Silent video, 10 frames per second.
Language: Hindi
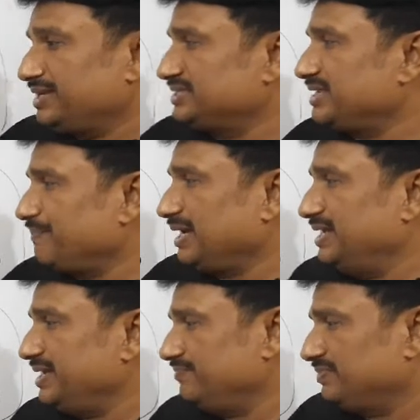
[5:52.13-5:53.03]
इससे
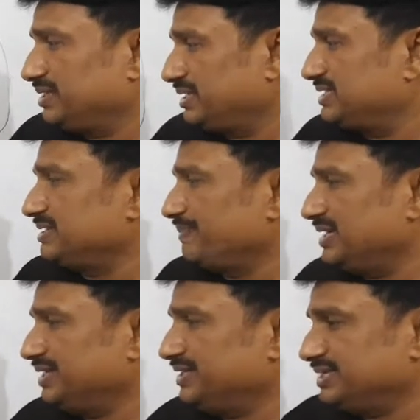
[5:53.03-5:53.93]
पहले किससे
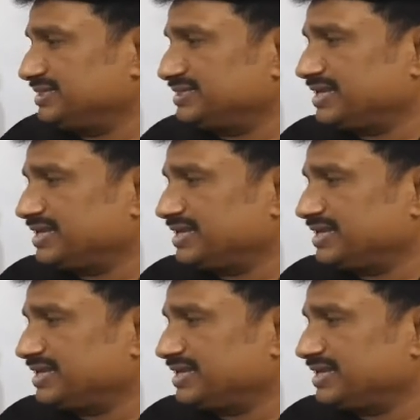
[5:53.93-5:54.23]
पहले ये